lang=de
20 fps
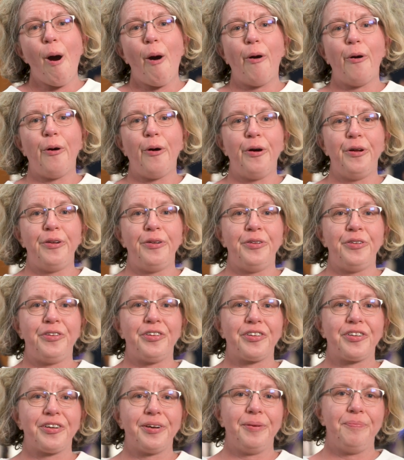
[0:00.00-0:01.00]

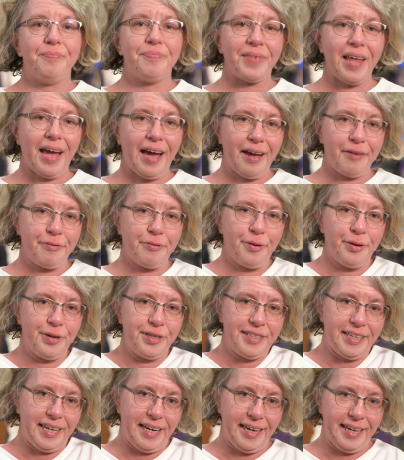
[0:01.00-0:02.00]
und darf
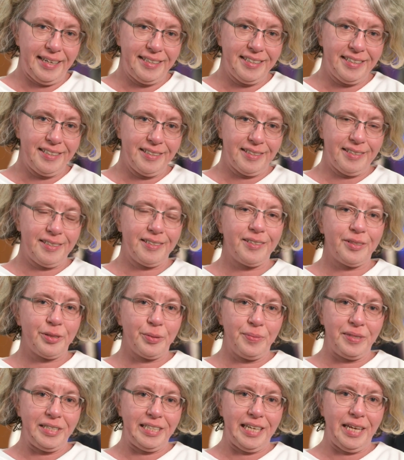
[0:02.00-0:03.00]
heute einiges
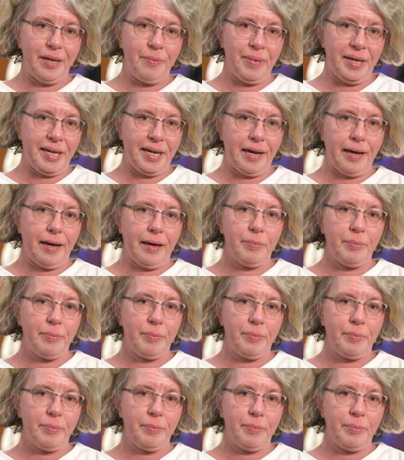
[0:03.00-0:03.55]
zum Thema